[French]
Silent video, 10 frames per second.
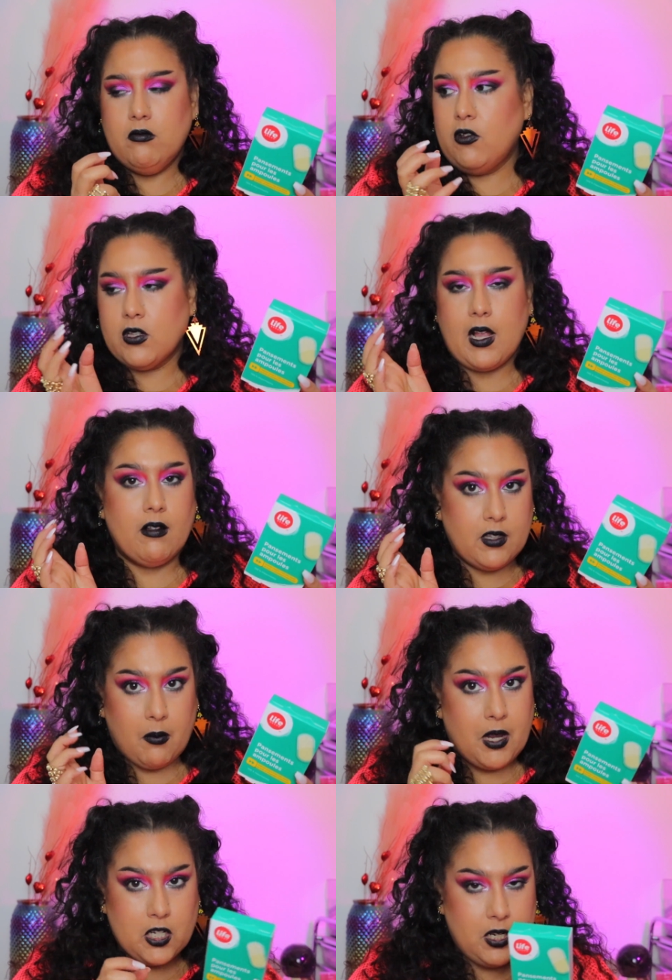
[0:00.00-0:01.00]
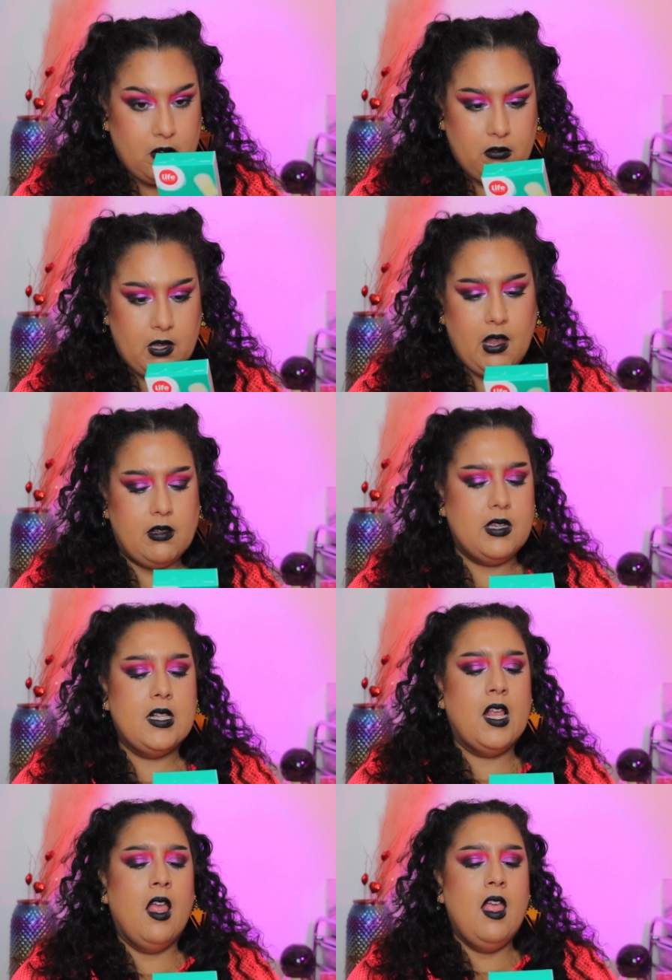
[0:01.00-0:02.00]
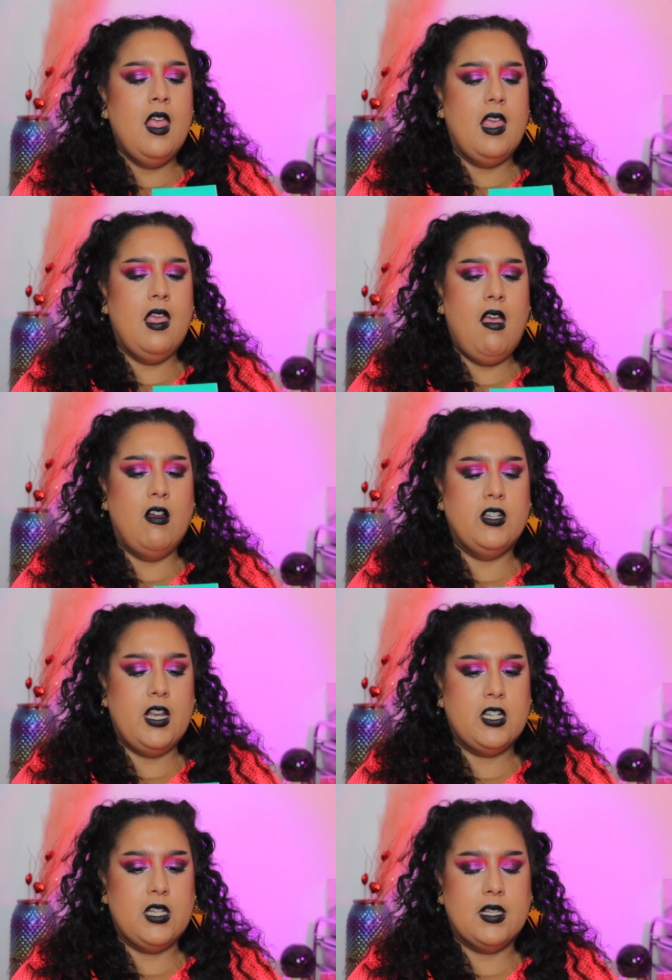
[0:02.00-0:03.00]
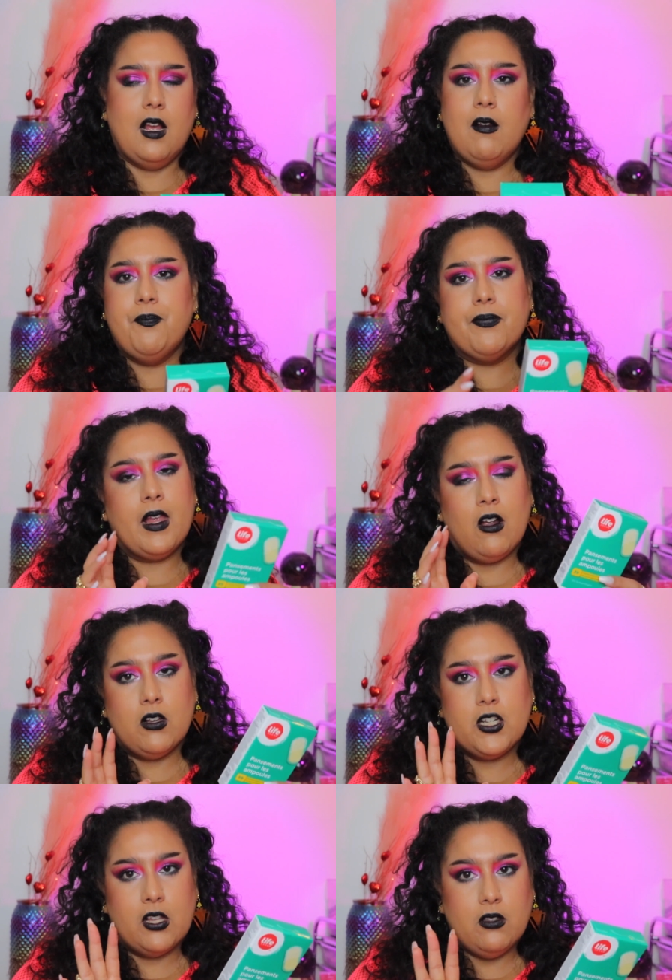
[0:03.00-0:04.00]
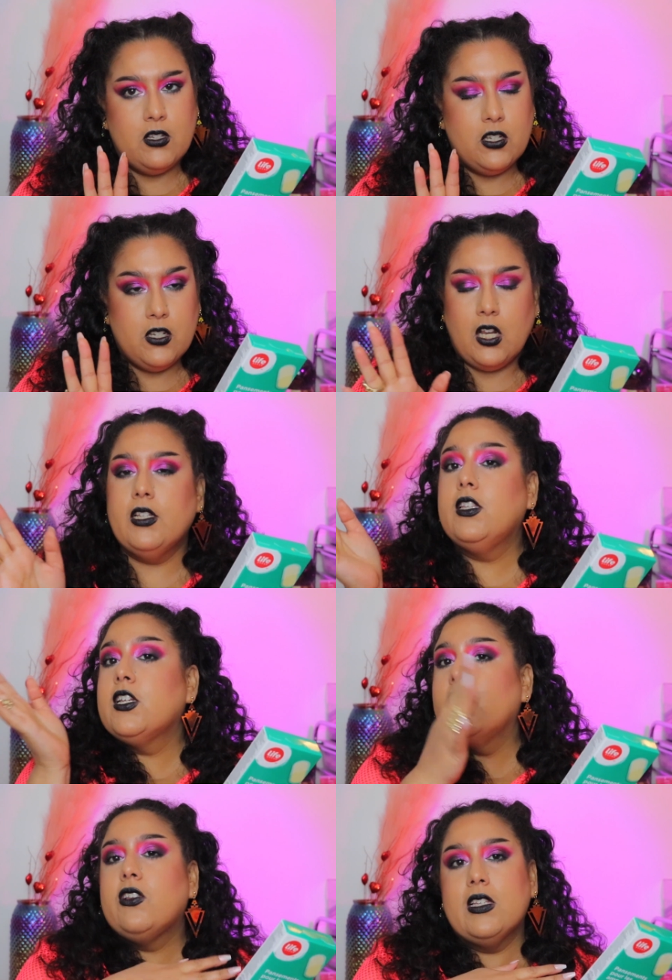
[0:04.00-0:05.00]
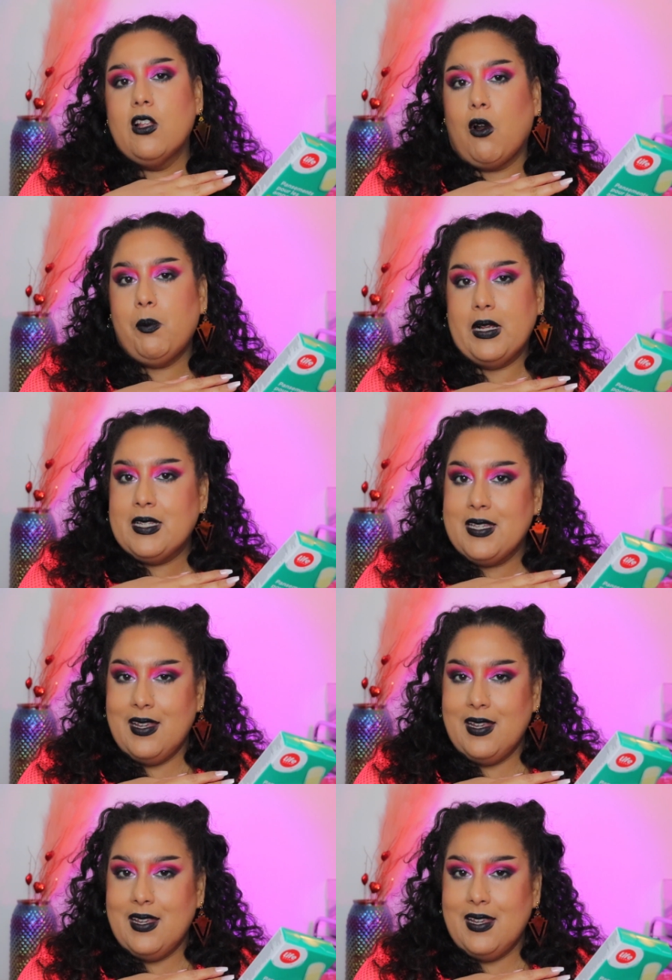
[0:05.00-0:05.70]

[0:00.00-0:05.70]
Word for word: dans un intermarché à côté à Nice et j'ai acheté ça alors j'en ai déjà utilisé dans le passé